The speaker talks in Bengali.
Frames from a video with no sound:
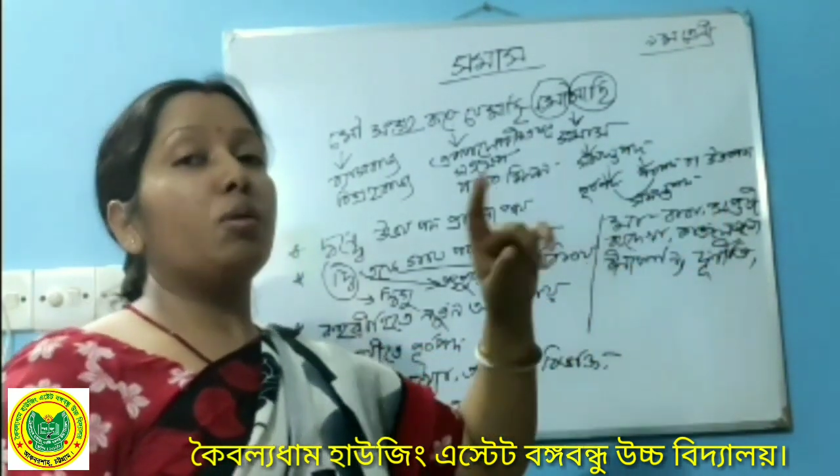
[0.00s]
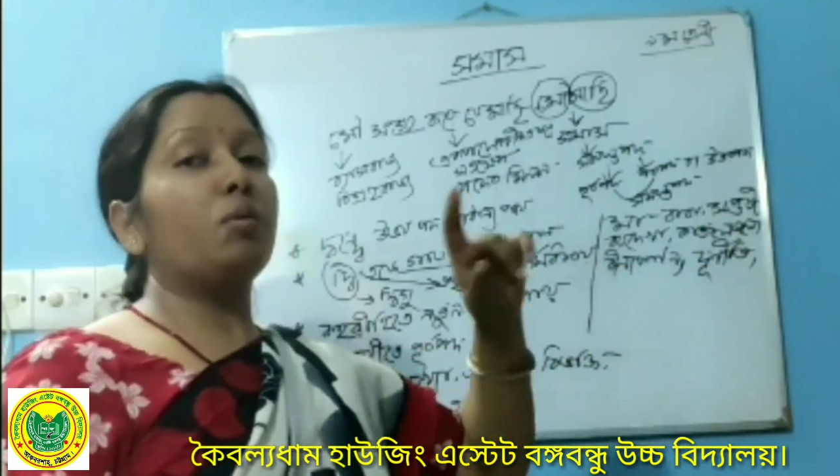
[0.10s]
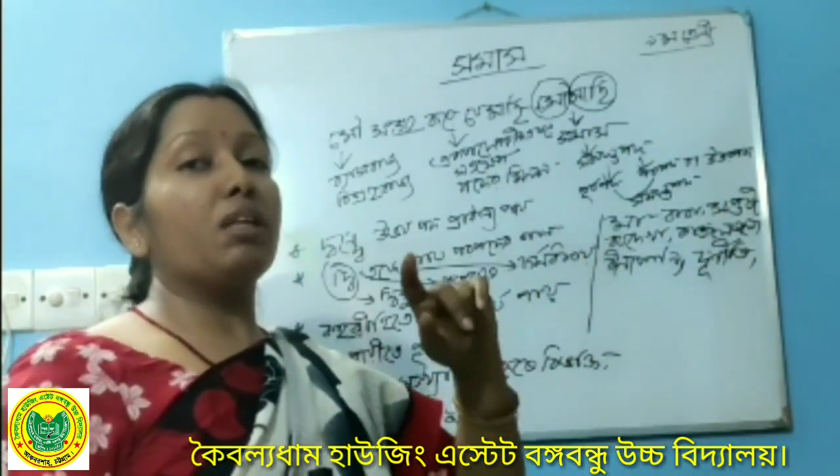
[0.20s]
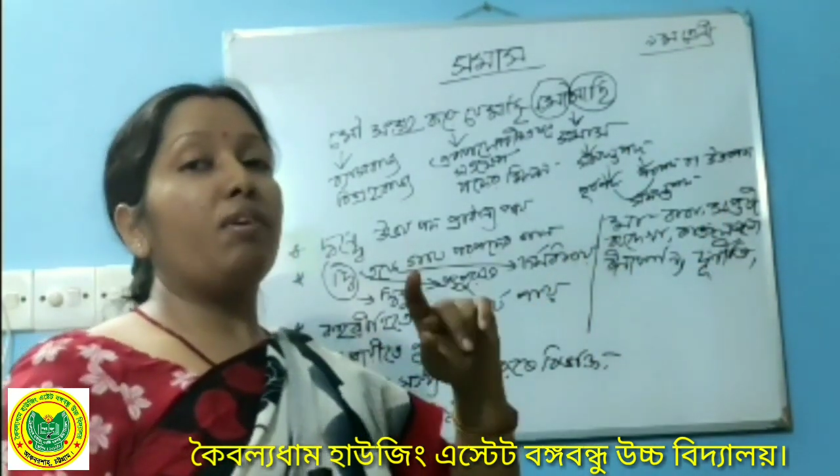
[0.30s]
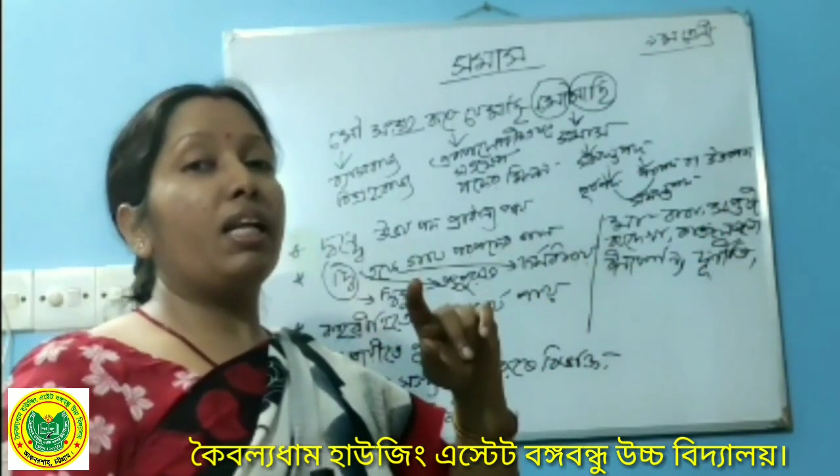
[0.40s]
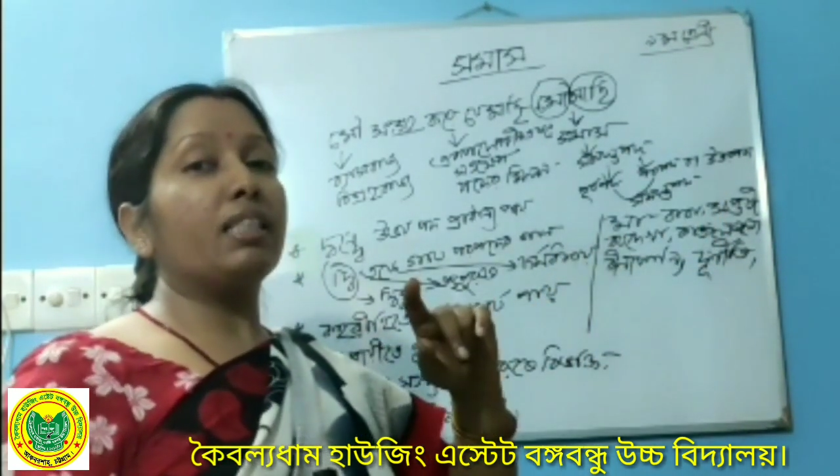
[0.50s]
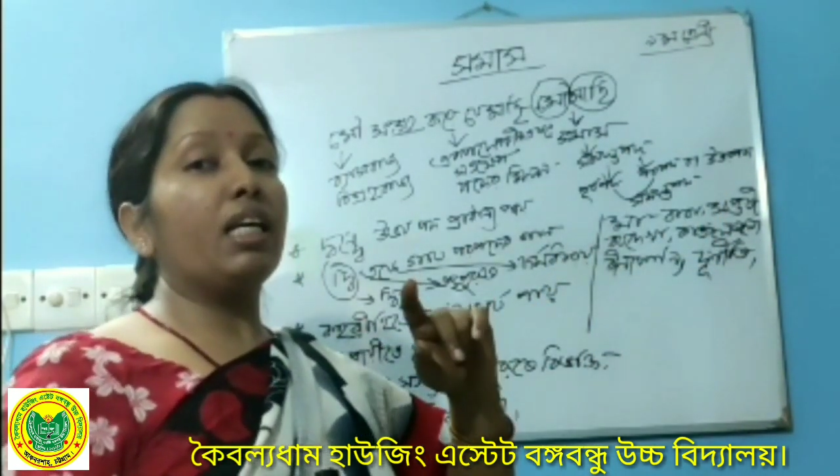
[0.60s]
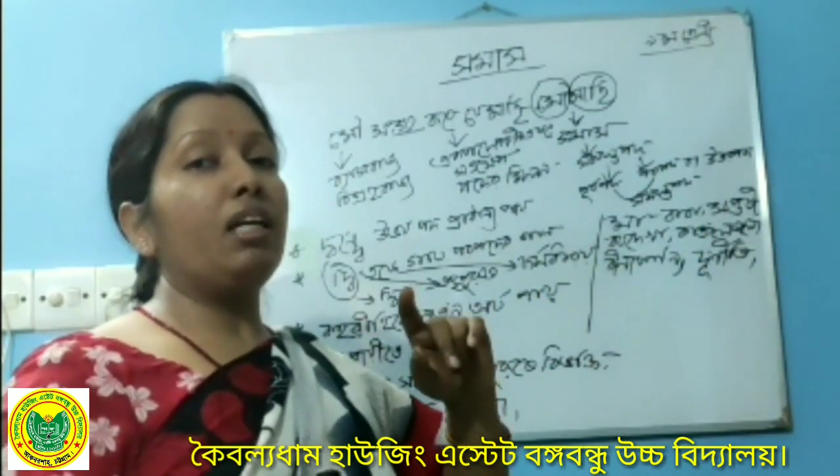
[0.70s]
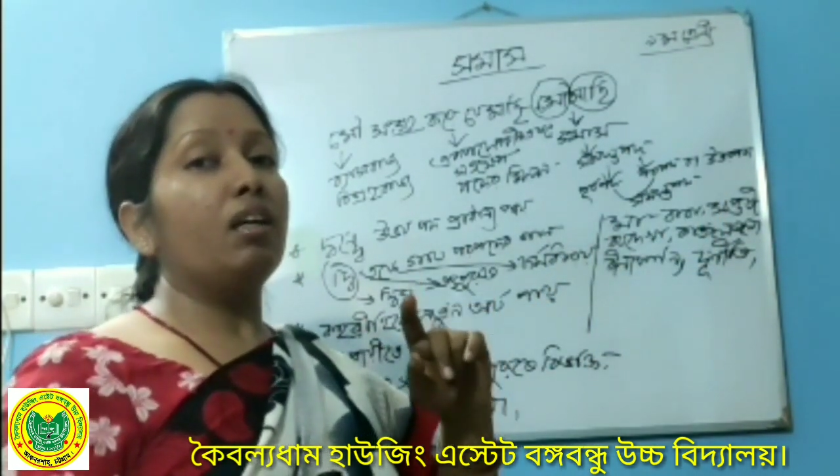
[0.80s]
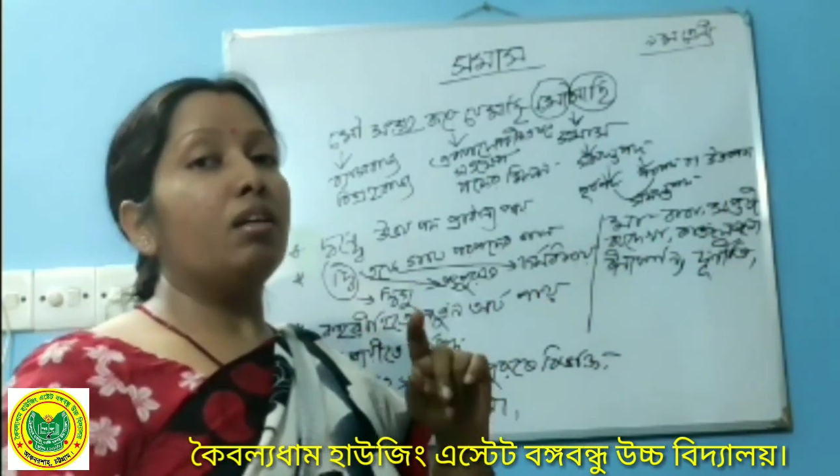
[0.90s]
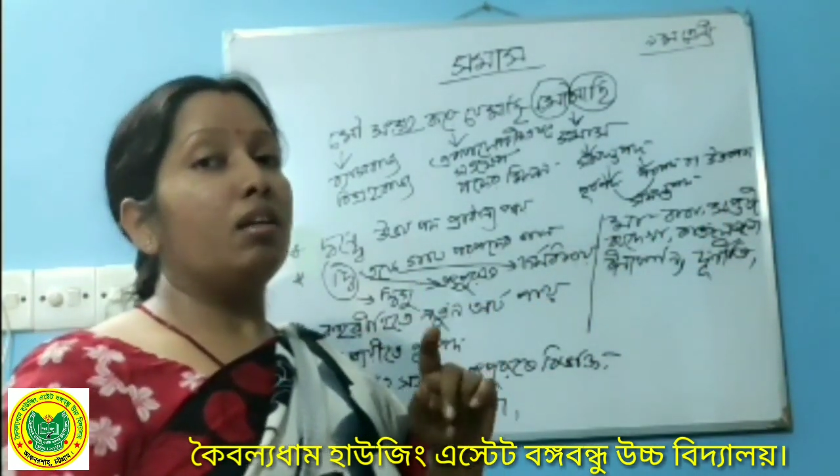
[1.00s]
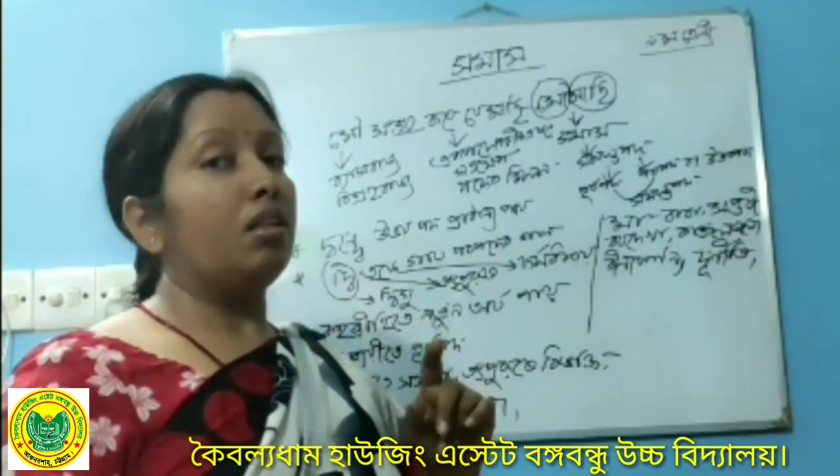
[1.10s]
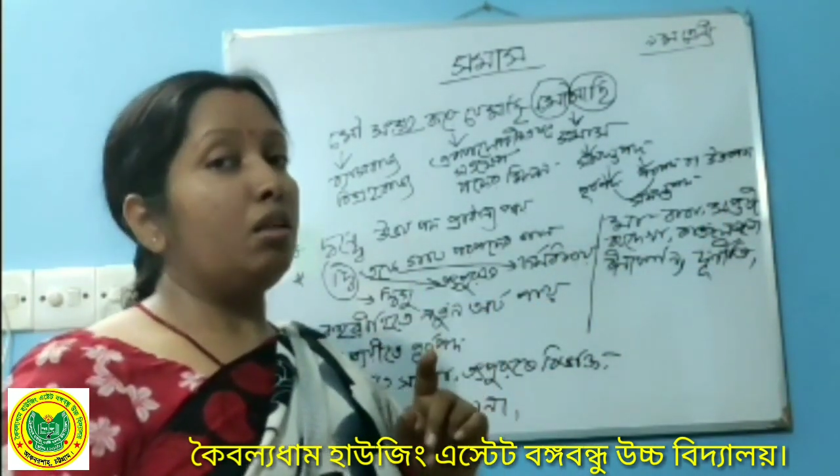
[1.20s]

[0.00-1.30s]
নিশ্চয় দ্বিগু